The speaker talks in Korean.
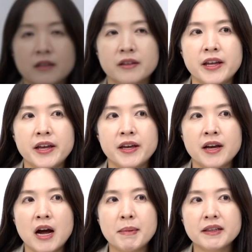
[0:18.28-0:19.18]

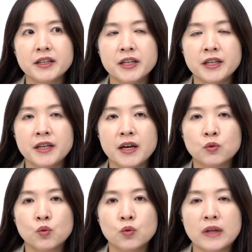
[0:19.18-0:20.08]
네,
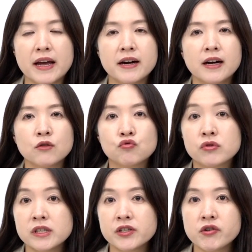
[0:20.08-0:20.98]
하반기에도 다양한
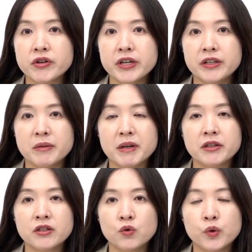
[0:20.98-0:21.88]
국제적인
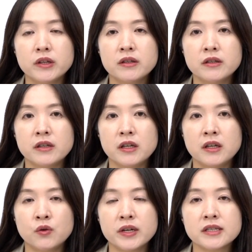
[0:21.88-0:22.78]
이벤트
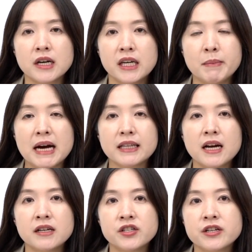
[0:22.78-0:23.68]
요인들이 굉장히
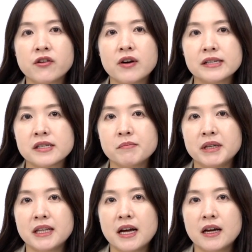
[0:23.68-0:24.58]
많아질 것
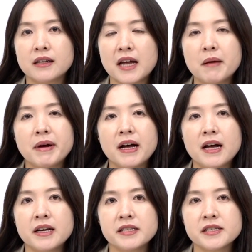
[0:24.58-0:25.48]
같습니다.
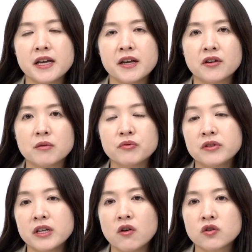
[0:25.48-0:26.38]
다만 이제
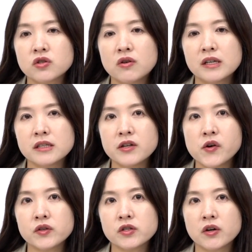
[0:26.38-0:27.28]
여러분들이
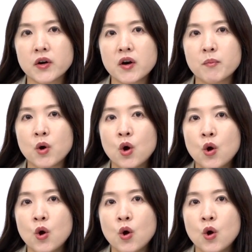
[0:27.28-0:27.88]
걱정하시는 것처럼